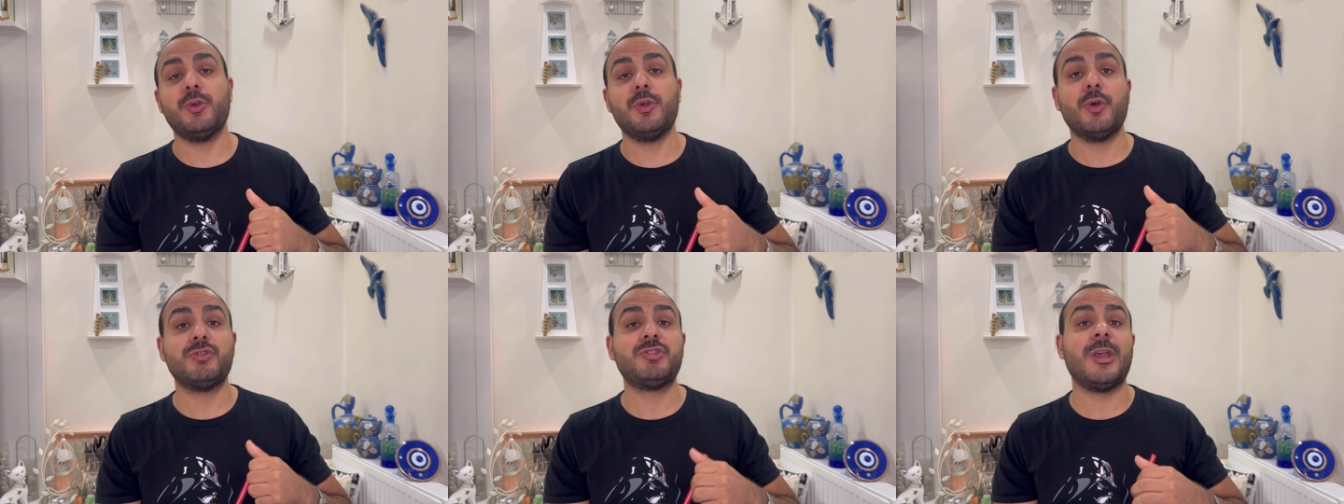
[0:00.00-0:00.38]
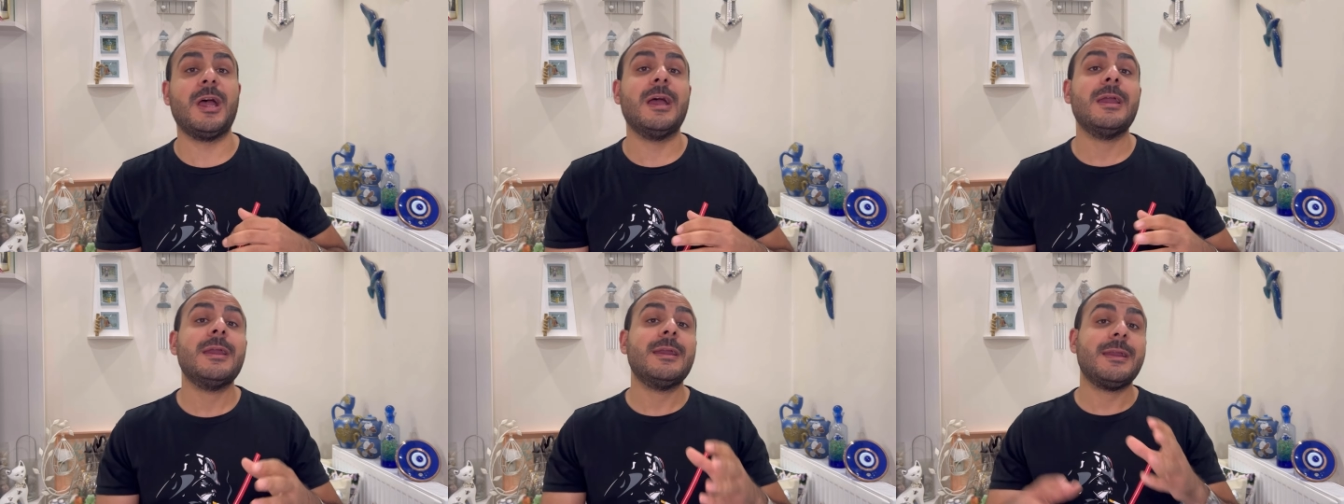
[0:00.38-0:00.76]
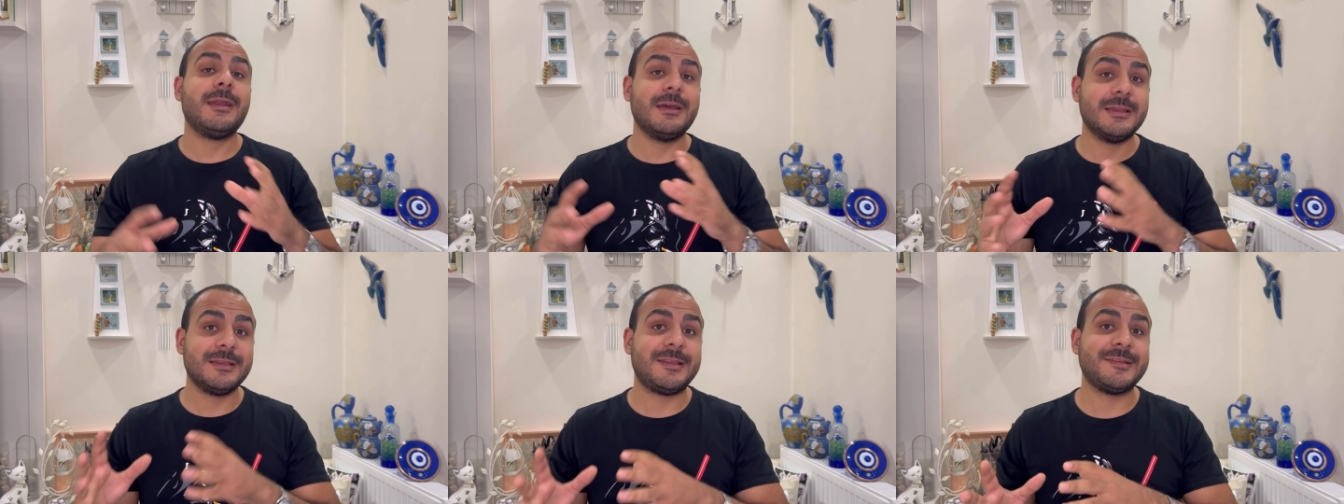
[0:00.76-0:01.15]
Yoksa
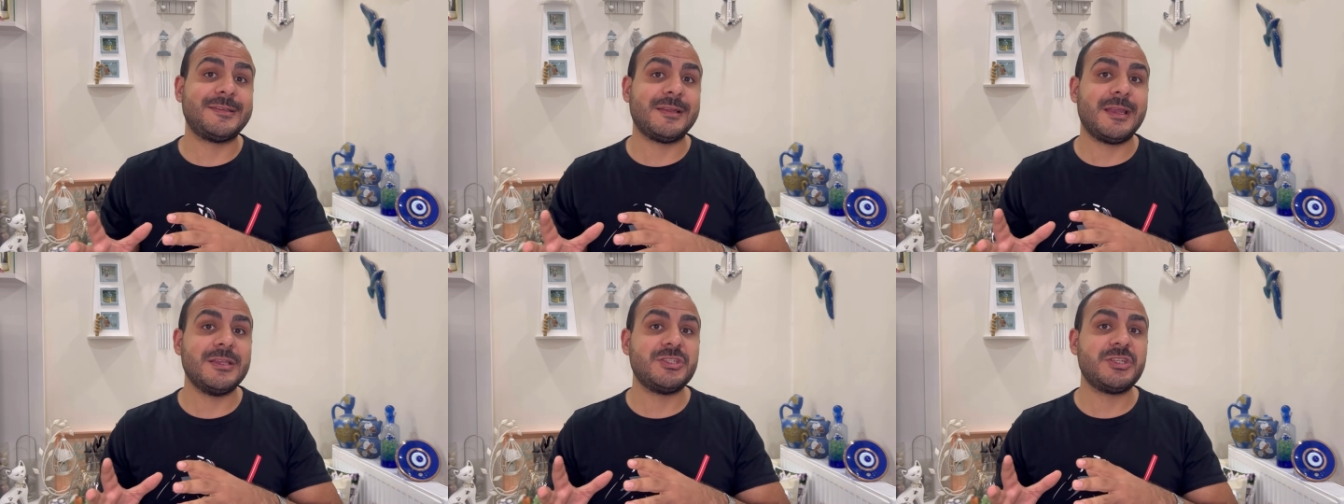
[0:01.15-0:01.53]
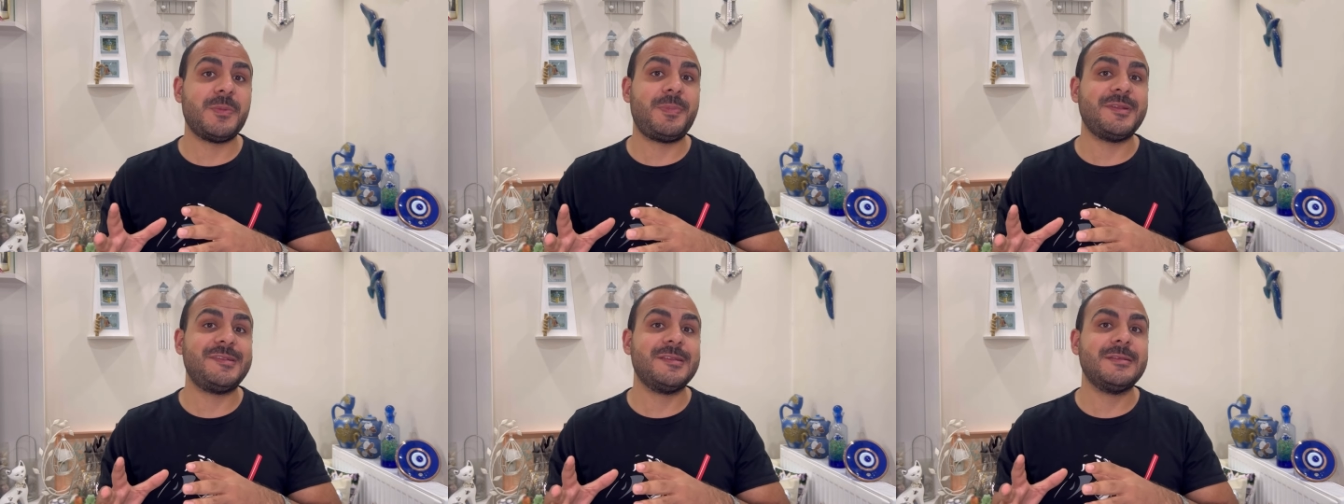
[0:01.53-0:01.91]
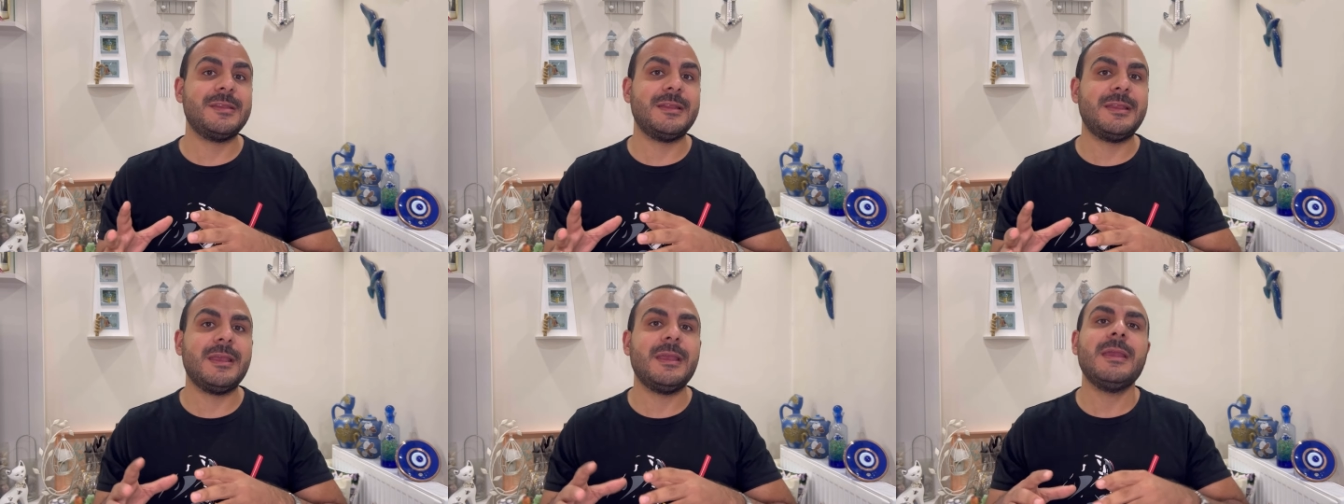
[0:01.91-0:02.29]
Galatasaray
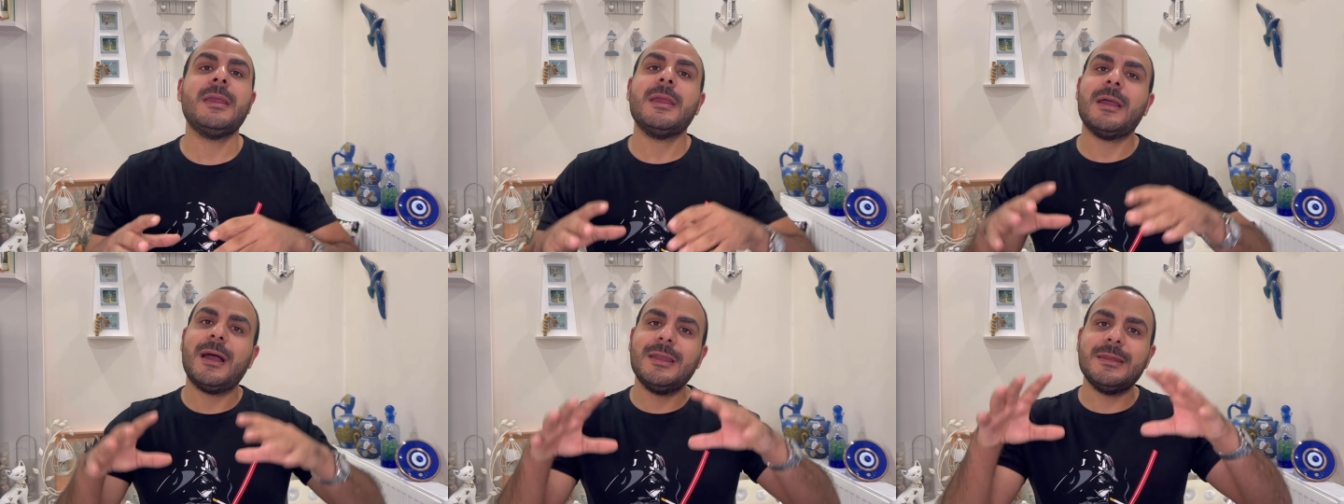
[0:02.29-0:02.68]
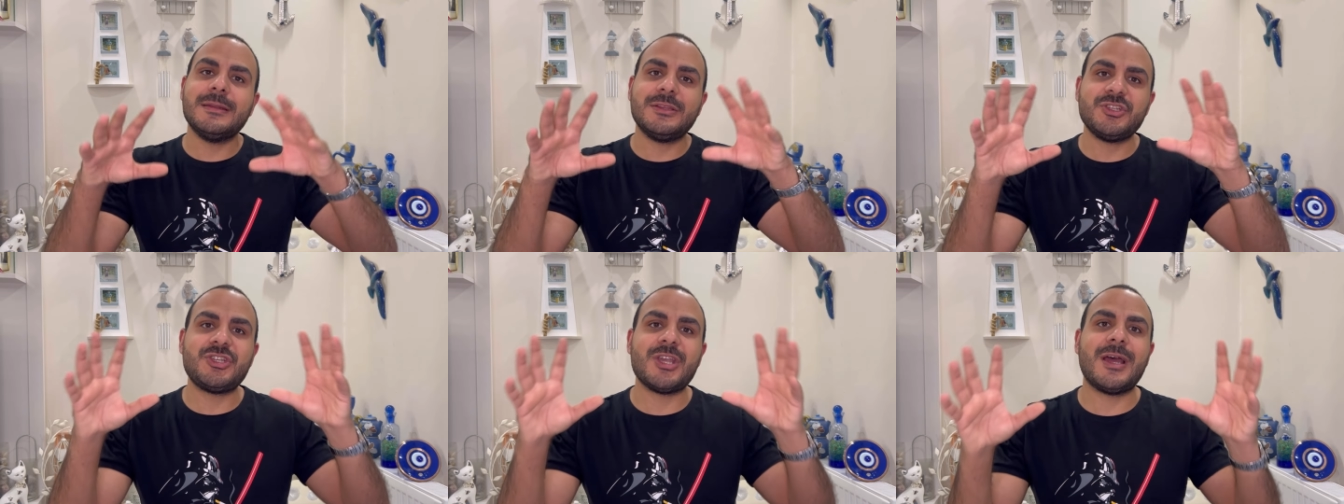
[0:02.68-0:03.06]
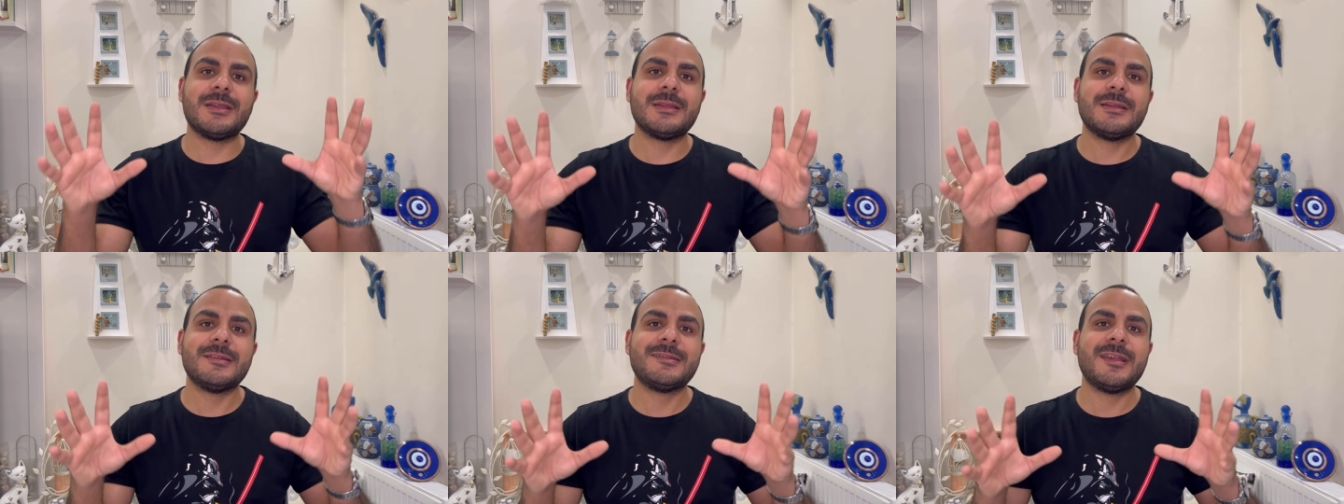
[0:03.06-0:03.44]
cephesinde de hani
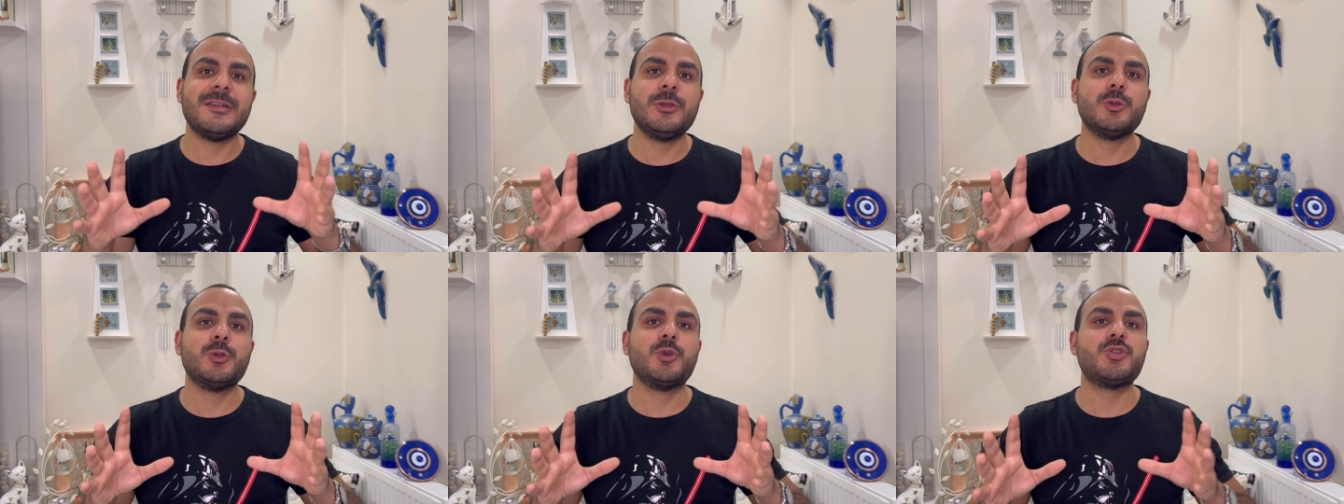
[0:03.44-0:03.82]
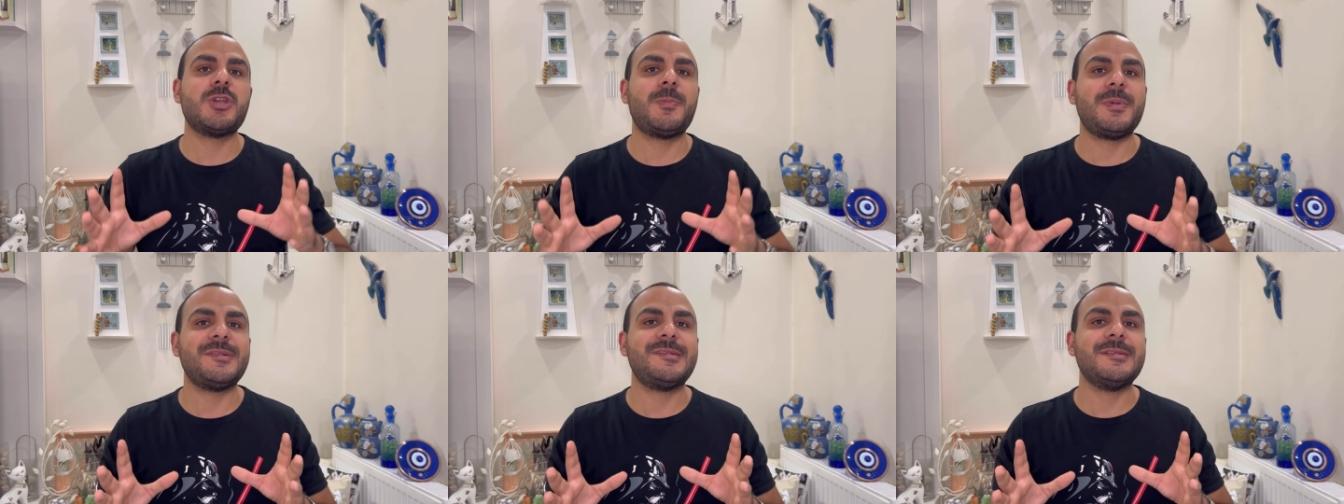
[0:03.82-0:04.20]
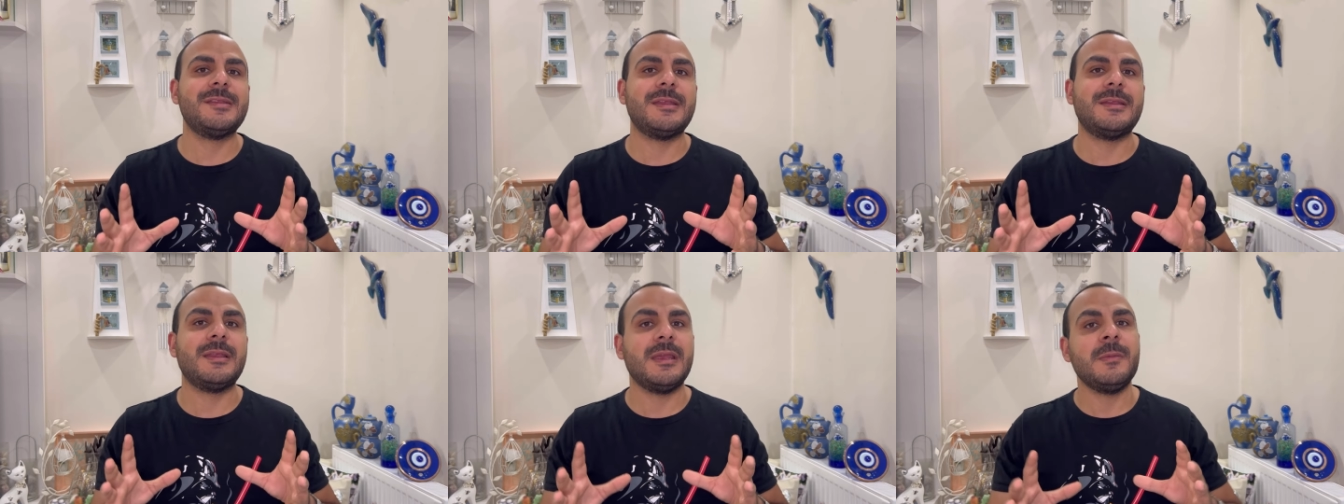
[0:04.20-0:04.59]
dışarıda da Zaniolo
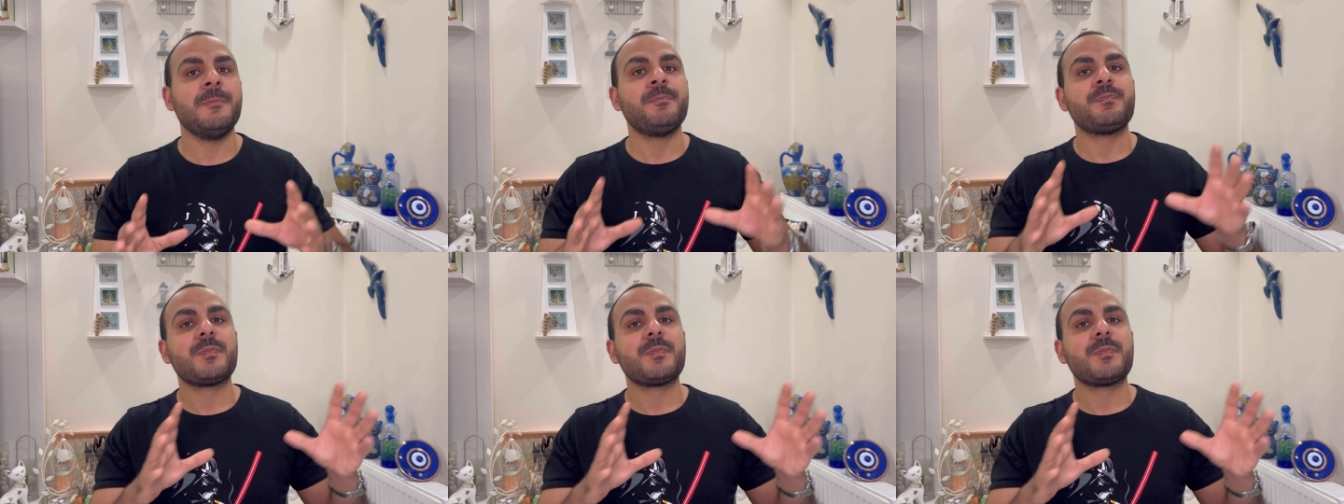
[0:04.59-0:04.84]
cephesinde de